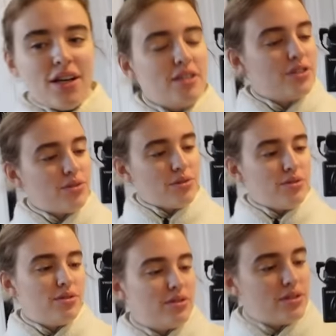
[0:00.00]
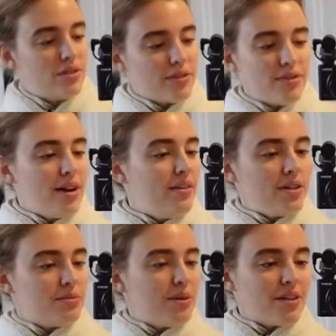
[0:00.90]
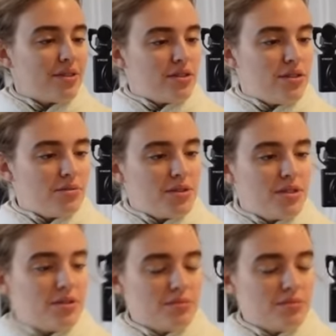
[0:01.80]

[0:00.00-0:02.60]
elle est chaude. C'est vraiment la veste parfaite genre mi-saison.